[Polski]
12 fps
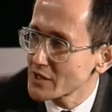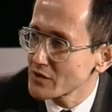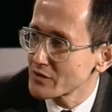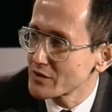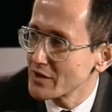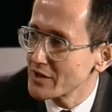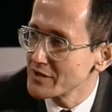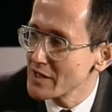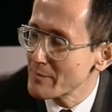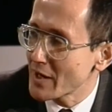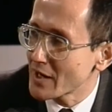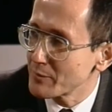że nie
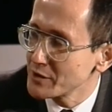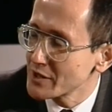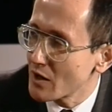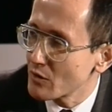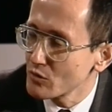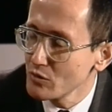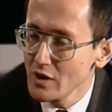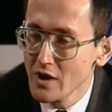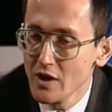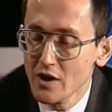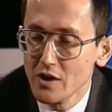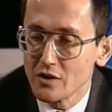ma kapitału.
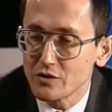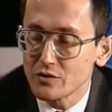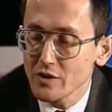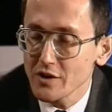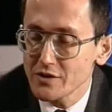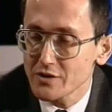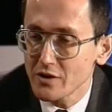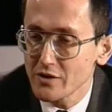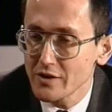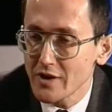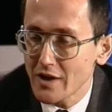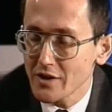Z drugiej strony
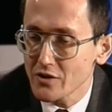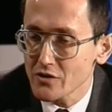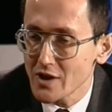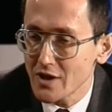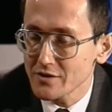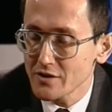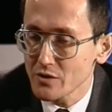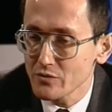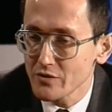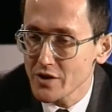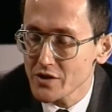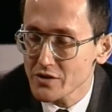daje to szansę
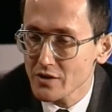również e,